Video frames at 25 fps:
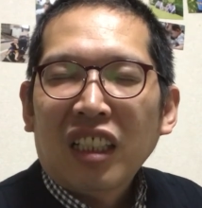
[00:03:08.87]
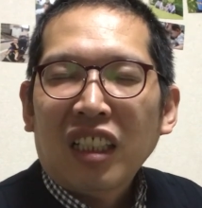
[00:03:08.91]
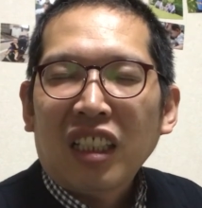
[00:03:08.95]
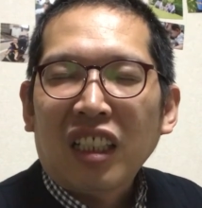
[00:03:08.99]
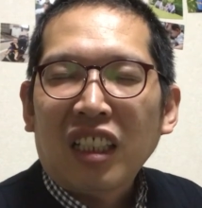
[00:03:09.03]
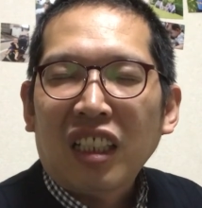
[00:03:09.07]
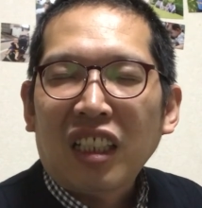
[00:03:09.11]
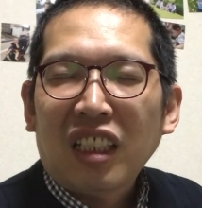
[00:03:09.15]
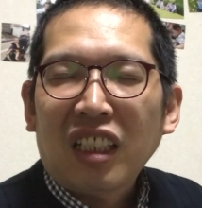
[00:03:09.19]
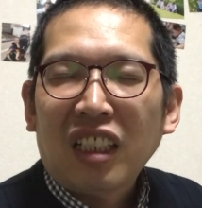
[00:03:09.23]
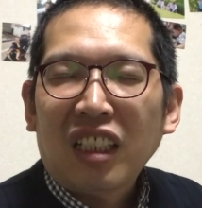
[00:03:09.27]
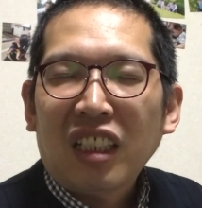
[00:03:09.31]

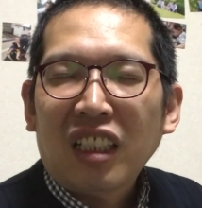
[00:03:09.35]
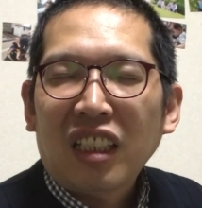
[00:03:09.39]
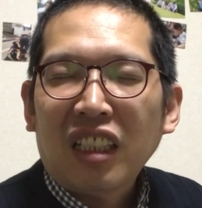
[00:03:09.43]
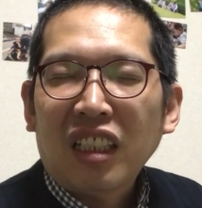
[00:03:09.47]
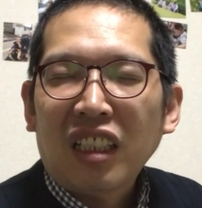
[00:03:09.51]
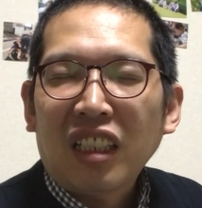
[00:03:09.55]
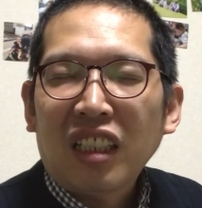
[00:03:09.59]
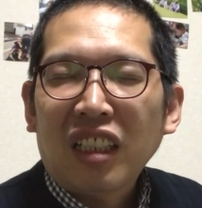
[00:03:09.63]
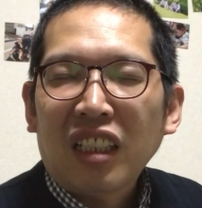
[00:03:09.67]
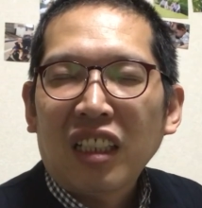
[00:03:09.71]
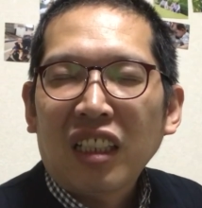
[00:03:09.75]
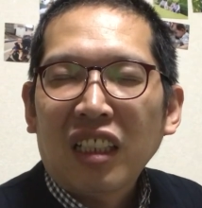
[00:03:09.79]

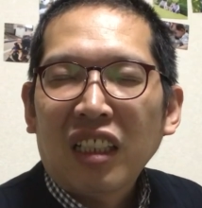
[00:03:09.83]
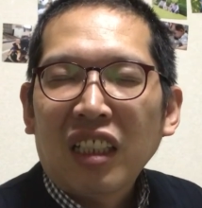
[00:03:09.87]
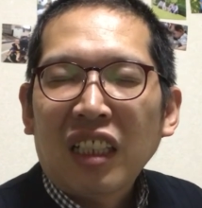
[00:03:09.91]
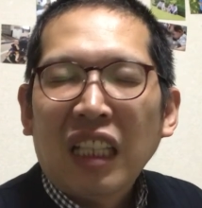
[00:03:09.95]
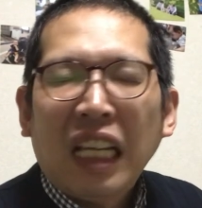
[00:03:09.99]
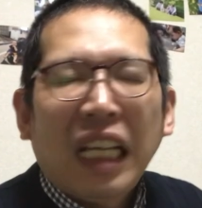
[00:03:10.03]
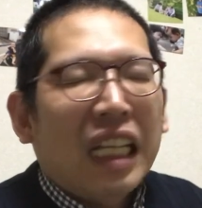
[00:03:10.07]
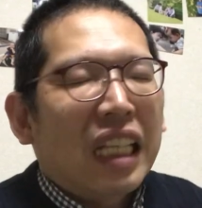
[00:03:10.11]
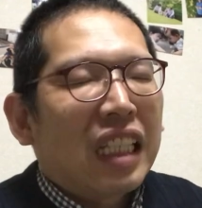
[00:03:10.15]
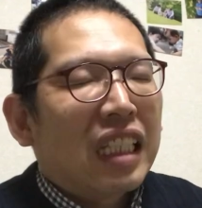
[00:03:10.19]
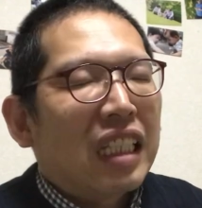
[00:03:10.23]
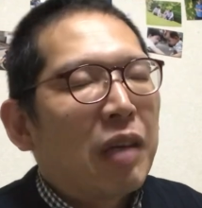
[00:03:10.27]

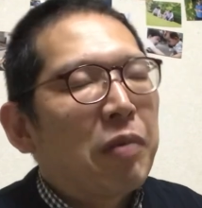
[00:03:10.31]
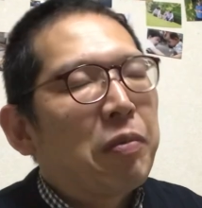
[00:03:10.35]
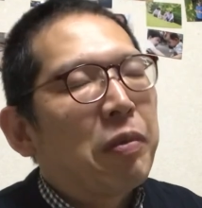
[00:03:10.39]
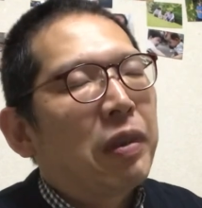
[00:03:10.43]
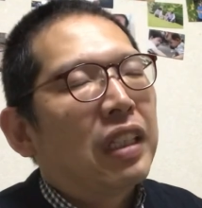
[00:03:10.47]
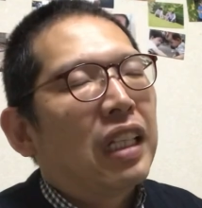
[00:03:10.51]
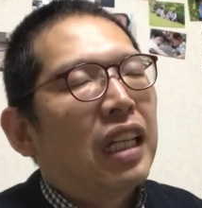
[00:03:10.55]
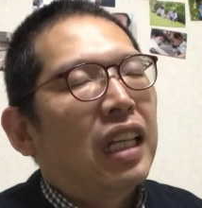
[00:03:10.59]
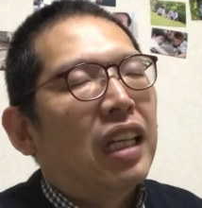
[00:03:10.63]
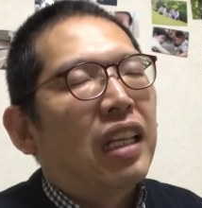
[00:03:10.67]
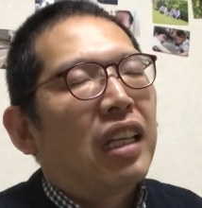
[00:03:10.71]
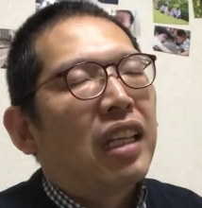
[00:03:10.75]
えー、やっ
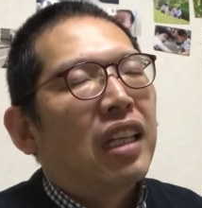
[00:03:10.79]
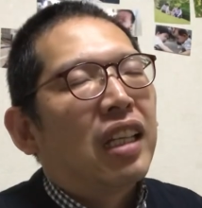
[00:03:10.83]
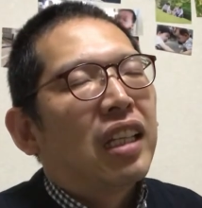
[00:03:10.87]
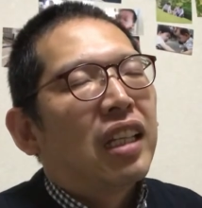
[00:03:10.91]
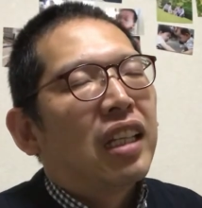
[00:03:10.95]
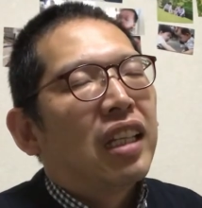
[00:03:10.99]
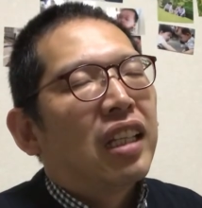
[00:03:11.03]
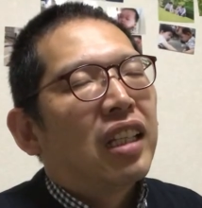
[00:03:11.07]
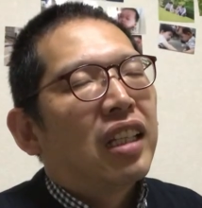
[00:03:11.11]
ぱね